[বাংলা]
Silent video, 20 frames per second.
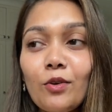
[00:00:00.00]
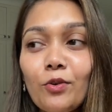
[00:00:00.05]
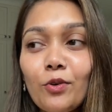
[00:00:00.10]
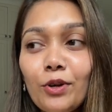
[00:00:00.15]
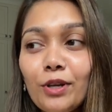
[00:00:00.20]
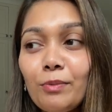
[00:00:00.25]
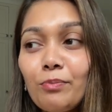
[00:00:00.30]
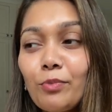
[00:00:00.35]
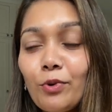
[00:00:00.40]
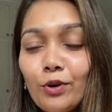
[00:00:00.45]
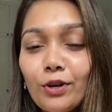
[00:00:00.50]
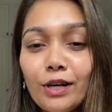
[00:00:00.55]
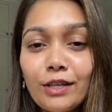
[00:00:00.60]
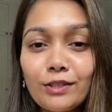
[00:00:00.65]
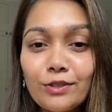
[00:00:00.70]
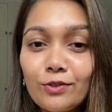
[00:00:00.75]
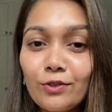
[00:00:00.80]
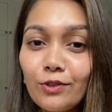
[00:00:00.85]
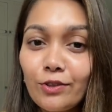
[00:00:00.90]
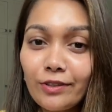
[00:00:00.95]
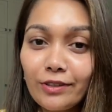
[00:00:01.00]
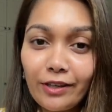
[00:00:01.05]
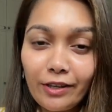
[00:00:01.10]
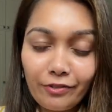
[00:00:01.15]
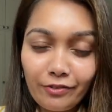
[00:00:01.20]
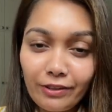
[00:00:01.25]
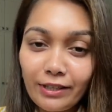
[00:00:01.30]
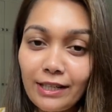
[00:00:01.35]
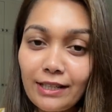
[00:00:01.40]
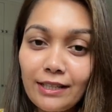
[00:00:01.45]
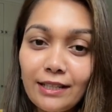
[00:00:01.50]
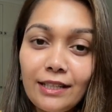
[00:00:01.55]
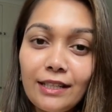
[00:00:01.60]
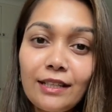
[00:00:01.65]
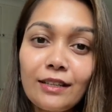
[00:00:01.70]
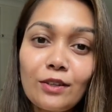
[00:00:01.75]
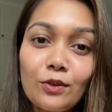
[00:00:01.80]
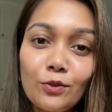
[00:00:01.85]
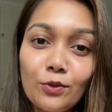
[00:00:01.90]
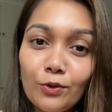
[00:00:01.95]
ওই প্রোডাক্টগুলো ডেফিনেটলি
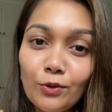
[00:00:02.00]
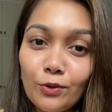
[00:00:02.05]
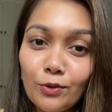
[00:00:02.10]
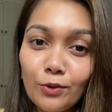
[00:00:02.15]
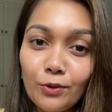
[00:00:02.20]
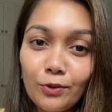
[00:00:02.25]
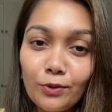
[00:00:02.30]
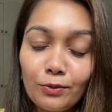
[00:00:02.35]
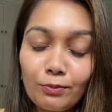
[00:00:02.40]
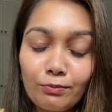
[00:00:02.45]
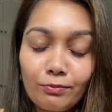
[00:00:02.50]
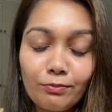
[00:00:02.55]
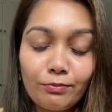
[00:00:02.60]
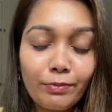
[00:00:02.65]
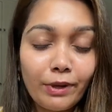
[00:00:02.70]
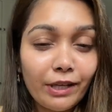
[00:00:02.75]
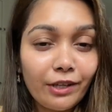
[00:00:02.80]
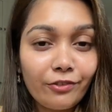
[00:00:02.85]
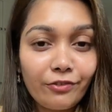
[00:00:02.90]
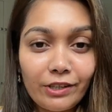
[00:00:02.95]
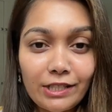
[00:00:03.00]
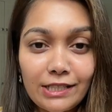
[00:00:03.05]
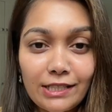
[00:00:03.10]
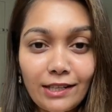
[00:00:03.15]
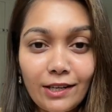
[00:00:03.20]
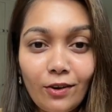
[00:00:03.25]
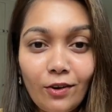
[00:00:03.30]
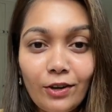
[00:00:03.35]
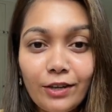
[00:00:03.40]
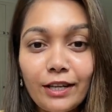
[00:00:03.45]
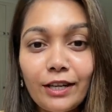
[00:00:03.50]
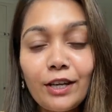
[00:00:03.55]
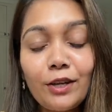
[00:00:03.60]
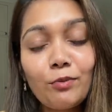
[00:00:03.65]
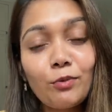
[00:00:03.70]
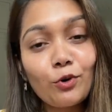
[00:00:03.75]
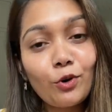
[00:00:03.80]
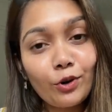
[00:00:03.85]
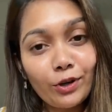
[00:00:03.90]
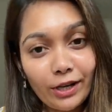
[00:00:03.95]
কোনো বেনিফিশিয়াল হয় না
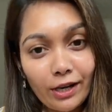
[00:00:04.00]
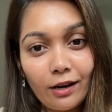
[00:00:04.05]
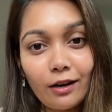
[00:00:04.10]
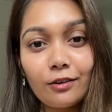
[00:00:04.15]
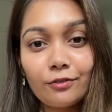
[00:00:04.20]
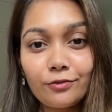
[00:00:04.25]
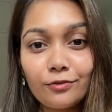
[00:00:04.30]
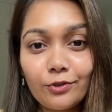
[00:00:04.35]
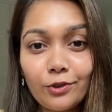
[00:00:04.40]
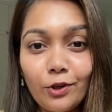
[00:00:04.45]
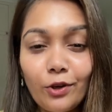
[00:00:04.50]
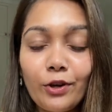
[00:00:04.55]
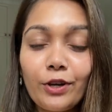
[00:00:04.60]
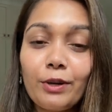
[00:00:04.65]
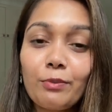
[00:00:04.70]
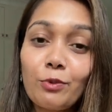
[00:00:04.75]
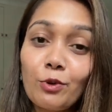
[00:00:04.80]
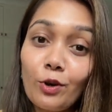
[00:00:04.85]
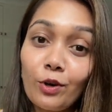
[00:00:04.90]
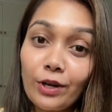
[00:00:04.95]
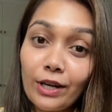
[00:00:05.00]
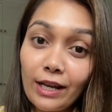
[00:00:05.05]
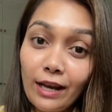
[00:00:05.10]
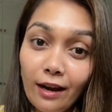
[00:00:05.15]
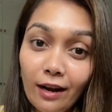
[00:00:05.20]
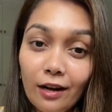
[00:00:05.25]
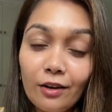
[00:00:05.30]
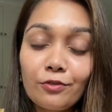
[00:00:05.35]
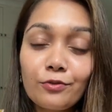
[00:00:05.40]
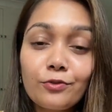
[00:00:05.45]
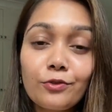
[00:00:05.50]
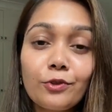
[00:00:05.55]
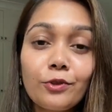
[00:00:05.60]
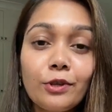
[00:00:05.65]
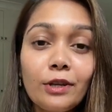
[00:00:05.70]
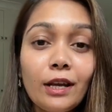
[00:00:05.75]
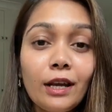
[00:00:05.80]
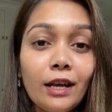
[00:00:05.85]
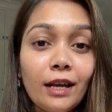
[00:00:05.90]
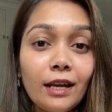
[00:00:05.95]
এবং অনেক হার্মফুল হয় এবং অনেক হার্মফুল
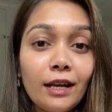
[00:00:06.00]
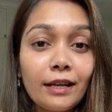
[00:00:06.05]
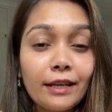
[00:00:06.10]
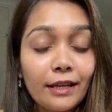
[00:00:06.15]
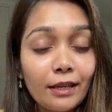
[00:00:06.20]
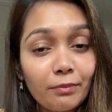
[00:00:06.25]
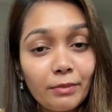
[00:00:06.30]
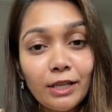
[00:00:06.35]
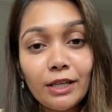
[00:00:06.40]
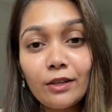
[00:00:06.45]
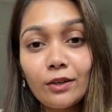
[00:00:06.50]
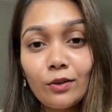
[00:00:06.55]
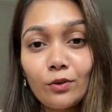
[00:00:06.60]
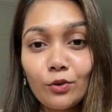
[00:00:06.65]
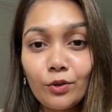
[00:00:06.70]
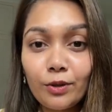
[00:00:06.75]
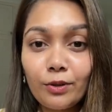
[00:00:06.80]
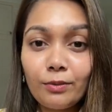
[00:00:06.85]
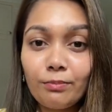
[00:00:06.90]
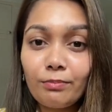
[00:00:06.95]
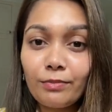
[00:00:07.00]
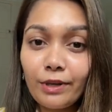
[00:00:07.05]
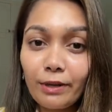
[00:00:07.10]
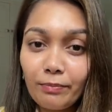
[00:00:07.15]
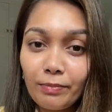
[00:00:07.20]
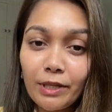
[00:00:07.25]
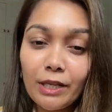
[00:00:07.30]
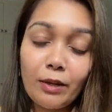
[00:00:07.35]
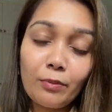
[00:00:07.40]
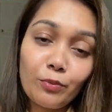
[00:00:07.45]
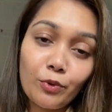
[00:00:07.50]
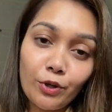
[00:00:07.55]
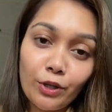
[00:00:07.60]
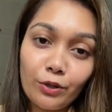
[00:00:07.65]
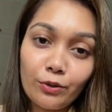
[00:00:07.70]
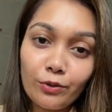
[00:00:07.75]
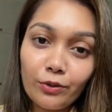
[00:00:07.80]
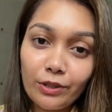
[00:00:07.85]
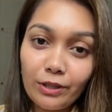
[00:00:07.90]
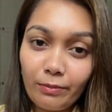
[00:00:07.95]
কেমিক্যাল ওই রেপ্লিকা
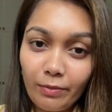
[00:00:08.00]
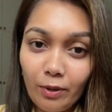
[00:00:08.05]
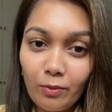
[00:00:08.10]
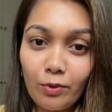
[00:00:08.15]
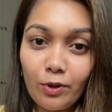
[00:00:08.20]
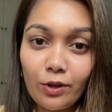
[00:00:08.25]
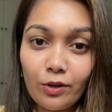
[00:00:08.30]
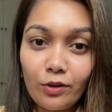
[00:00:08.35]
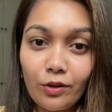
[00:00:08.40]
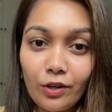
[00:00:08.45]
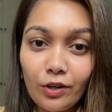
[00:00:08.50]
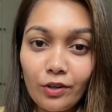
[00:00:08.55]
প্রোডাক্টগুলোতে ব্যবহার করা